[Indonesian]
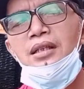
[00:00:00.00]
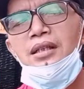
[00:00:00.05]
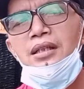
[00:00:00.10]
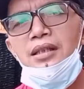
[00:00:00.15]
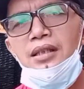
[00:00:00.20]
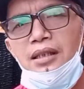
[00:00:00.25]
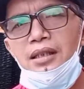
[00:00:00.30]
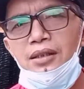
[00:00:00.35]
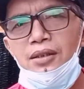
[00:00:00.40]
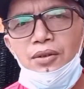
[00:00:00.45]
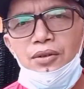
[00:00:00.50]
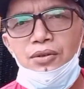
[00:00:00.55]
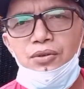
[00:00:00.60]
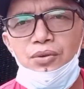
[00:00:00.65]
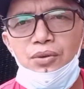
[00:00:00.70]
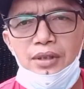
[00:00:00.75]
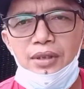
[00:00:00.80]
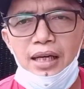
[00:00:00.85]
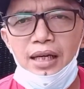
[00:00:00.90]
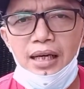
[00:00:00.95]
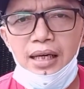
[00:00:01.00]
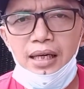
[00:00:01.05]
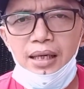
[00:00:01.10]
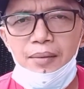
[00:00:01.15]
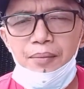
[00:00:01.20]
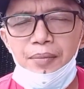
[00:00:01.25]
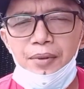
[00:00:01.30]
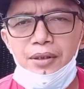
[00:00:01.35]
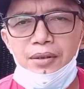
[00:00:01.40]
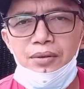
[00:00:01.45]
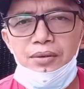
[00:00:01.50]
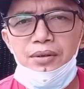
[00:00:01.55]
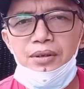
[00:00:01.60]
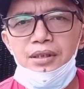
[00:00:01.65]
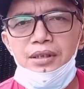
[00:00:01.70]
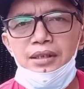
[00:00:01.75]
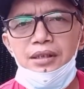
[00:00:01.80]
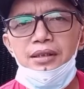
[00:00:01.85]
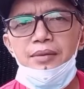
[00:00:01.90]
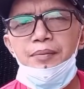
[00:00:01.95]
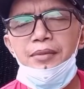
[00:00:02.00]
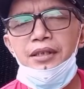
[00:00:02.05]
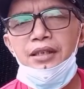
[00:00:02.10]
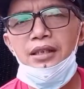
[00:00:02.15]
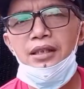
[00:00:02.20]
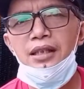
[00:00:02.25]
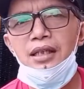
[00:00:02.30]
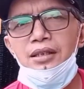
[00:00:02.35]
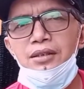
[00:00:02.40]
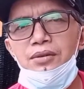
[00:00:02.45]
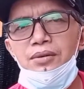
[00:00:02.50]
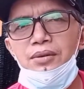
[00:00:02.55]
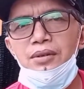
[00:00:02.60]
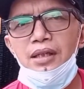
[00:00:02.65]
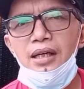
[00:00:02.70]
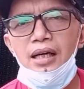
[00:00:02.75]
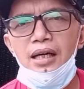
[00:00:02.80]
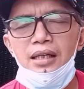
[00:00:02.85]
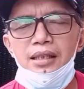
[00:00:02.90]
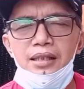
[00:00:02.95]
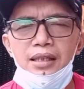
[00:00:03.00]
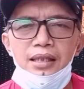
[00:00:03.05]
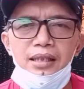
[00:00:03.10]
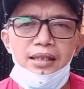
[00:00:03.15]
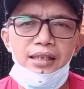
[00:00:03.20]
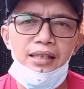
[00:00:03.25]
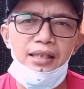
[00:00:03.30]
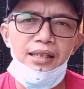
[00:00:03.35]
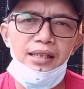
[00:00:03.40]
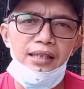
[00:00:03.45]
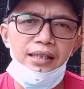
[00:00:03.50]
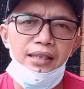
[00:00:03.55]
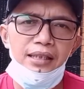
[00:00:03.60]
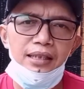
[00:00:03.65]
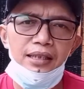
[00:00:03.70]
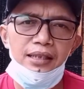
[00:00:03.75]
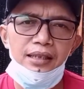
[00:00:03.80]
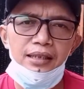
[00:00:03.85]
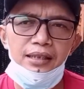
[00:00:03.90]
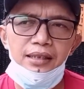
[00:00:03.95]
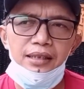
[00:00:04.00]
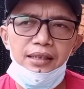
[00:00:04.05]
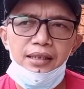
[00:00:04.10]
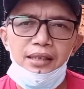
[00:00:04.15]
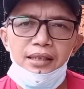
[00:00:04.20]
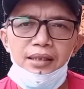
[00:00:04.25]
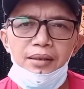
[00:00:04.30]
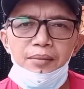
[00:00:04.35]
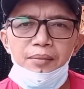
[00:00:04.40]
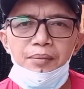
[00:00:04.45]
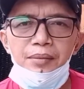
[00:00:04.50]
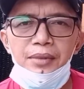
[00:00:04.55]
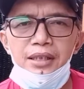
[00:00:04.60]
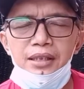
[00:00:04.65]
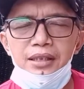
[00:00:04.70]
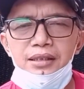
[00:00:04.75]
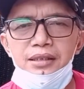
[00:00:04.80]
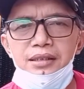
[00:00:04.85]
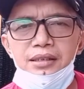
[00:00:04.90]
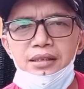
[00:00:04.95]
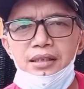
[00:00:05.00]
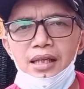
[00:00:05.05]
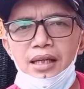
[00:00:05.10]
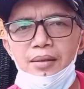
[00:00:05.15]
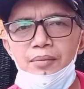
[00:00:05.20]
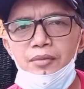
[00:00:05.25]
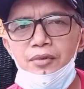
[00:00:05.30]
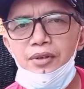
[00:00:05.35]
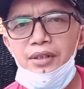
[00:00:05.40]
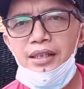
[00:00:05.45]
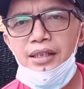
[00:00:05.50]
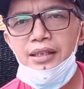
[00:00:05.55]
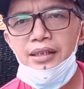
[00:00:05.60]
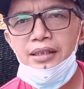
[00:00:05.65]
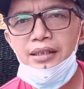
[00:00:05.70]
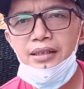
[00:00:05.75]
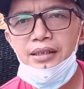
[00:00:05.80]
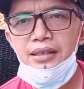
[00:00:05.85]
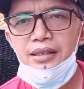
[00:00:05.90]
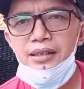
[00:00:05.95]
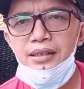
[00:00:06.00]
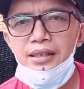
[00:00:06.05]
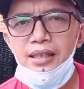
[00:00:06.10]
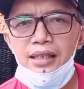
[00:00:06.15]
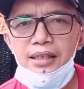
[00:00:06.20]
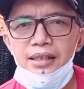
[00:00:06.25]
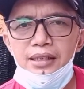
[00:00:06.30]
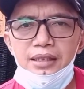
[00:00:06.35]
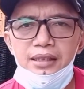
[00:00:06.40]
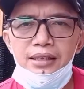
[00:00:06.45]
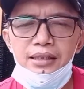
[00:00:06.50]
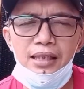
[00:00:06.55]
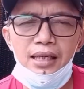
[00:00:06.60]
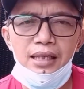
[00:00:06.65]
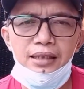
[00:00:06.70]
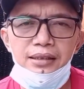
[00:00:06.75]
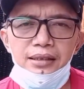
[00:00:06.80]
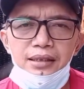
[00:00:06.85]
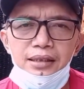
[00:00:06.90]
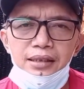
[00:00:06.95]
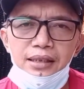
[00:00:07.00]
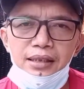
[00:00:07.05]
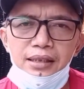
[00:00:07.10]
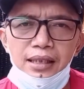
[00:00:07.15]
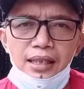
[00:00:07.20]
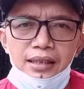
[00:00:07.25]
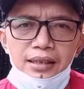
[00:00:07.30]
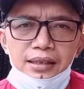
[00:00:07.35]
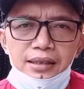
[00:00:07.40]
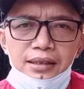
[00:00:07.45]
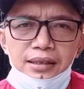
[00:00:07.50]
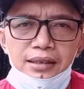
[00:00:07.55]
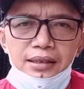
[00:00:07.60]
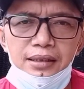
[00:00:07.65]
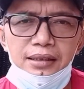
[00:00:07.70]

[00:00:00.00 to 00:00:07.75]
dan terus juga perlu dipikirkan juga ada nilai minusnya mungkin dari interaksi kita di